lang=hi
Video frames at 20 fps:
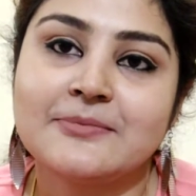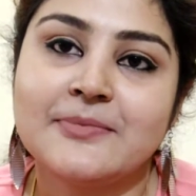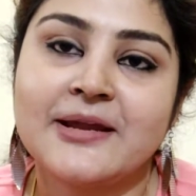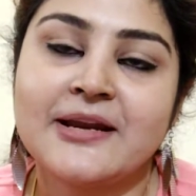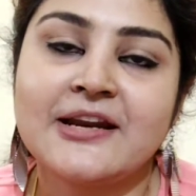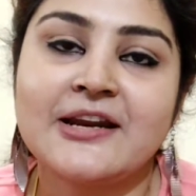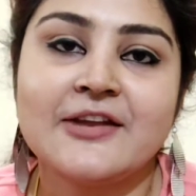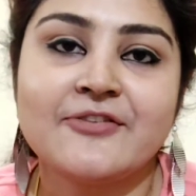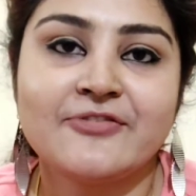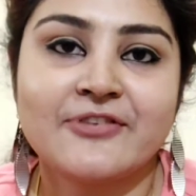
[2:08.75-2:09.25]

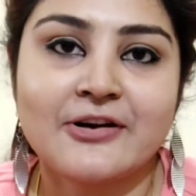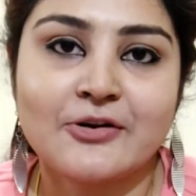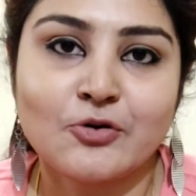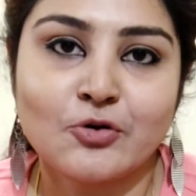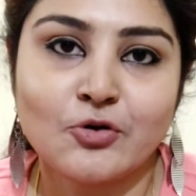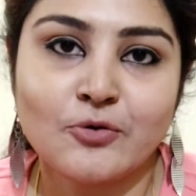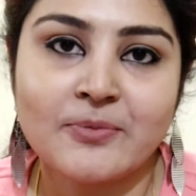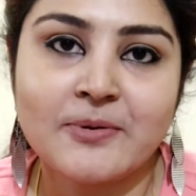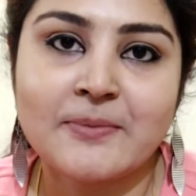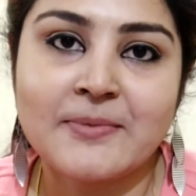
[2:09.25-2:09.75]
मेरी रेफरल
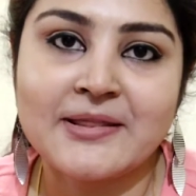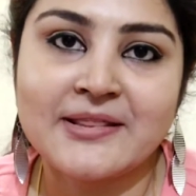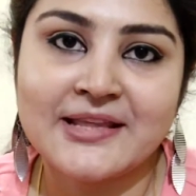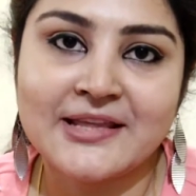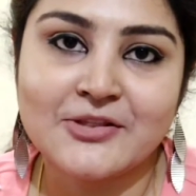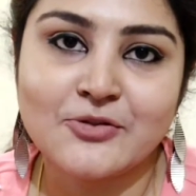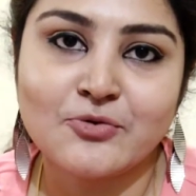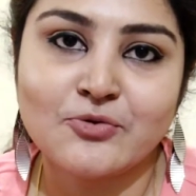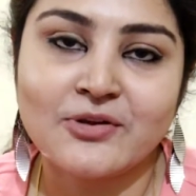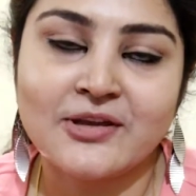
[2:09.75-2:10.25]
कोड भी मैं
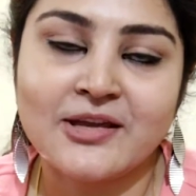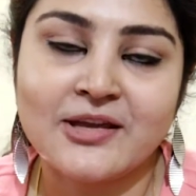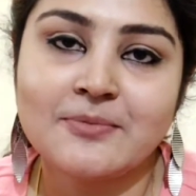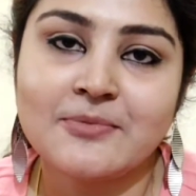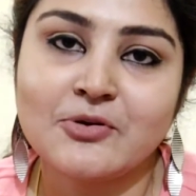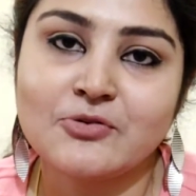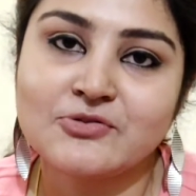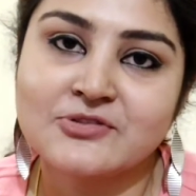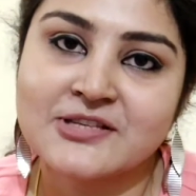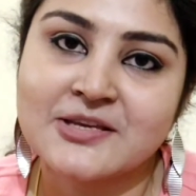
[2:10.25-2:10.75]
दे दूंगी
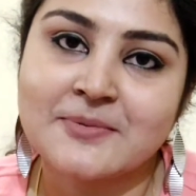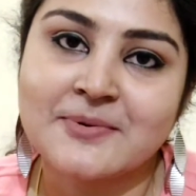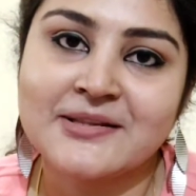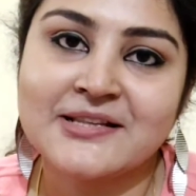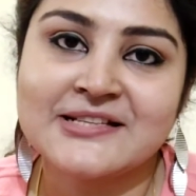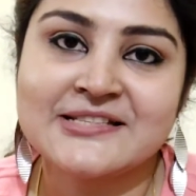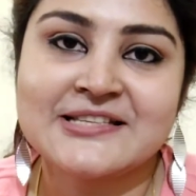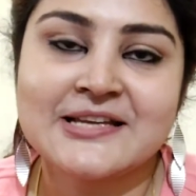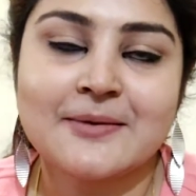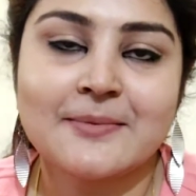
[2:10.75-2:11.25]
उसकी
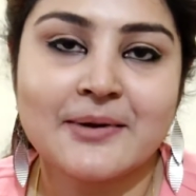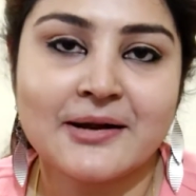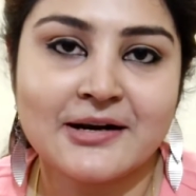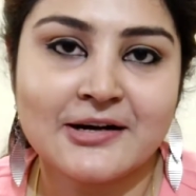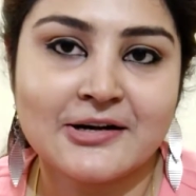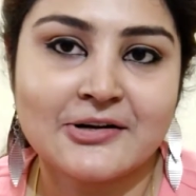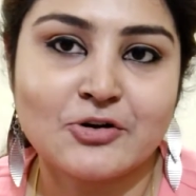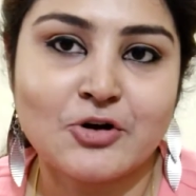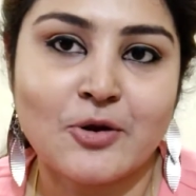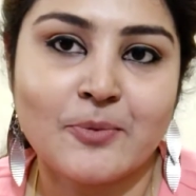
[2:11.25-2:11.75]
मदद से आप
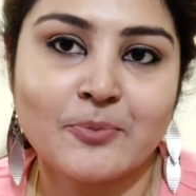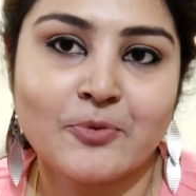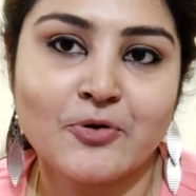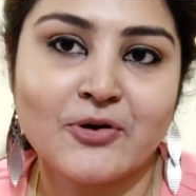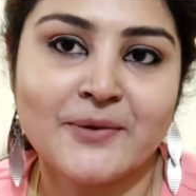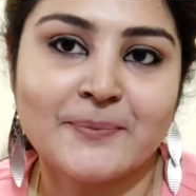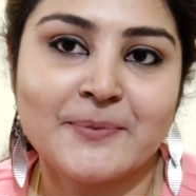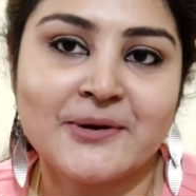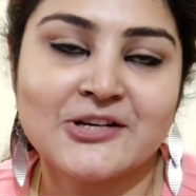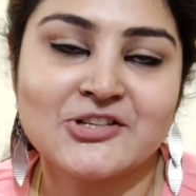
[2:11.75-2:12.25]
अगर टॉप को
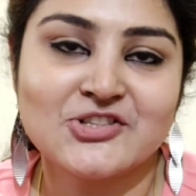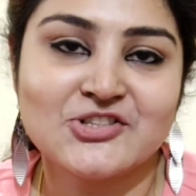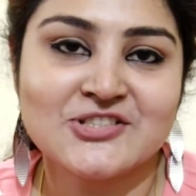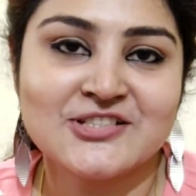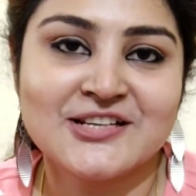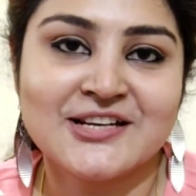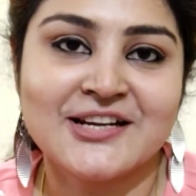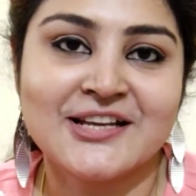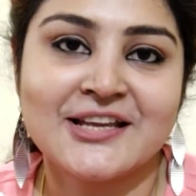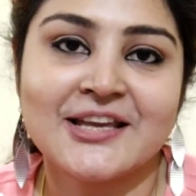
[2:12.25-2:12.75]

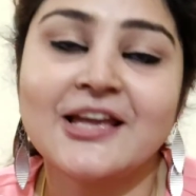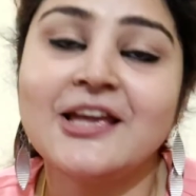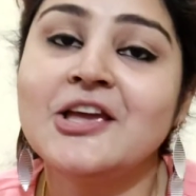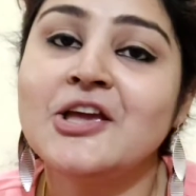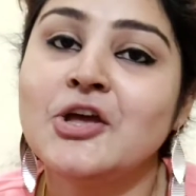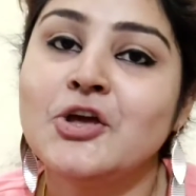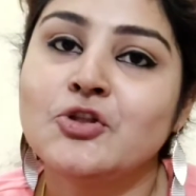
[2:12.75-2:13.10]
परचेज करेंगे